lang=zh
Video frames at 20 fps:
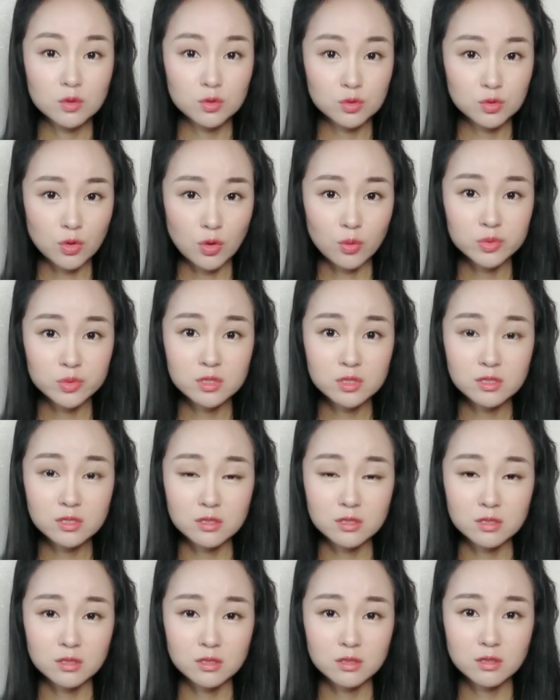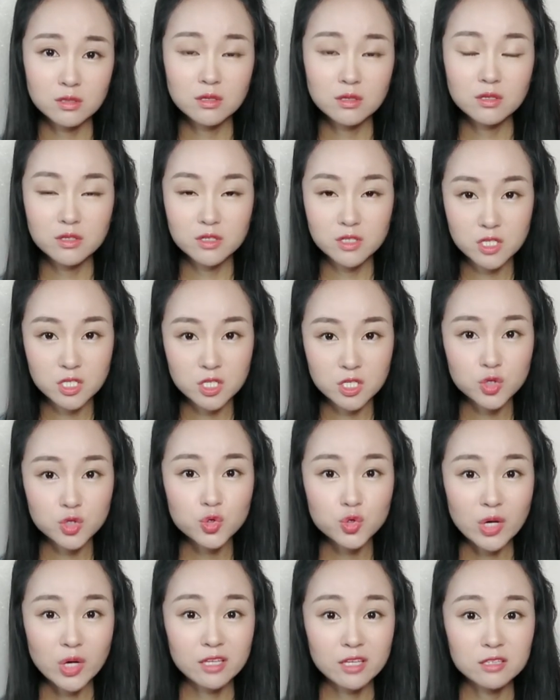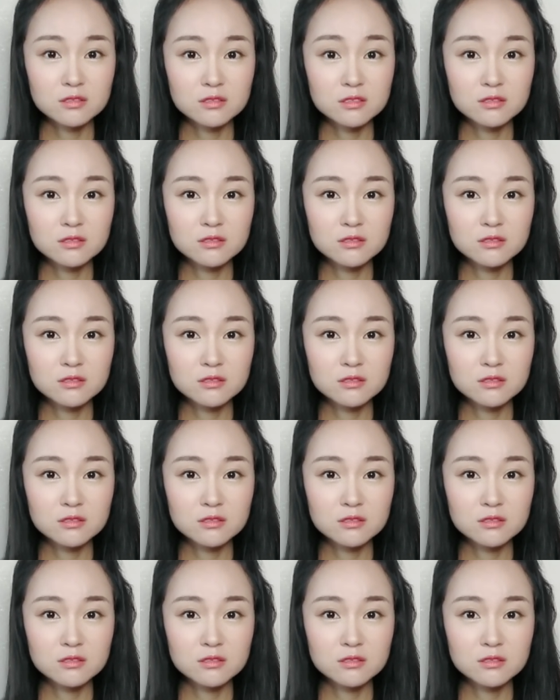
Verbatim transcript: 从此失传。